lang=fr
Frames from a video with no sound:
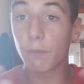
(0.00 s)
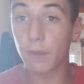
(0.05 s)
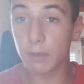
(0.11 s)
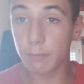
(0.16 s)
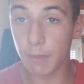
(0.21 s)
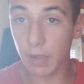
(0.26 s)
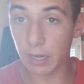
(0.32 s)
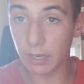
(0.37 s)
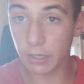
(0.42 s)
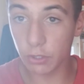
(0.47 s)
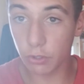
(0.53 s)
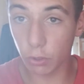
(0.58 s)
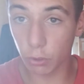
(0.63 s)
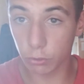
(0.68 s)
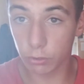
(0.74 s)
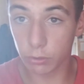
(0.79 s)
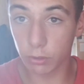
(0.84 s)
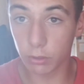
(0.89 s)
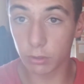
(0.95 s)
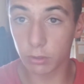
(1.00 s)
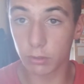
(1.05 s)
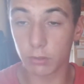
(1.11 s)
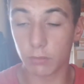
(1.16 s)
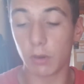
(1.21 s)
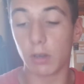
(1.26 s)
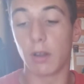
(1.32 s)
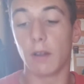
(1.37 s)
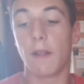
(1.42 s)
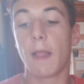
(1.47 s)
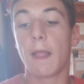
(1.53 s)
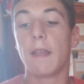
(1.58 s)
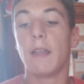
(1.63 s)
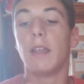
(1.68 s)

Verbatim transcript: faites bien les choses. Voilà.